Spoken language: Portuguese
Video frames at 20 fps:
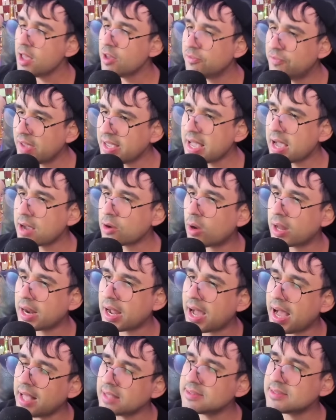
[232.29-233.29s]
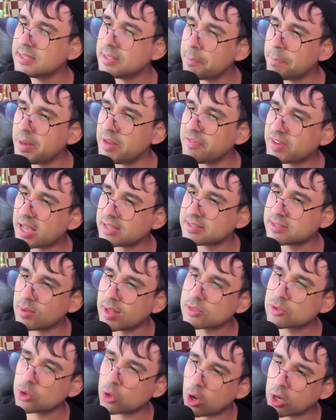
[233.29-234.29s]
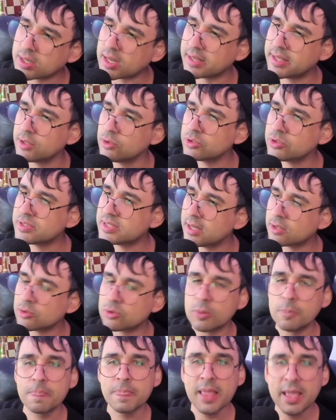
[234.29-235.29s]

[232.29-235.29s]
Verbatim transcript: Vem agora a simplificação, a troca aqui no centro.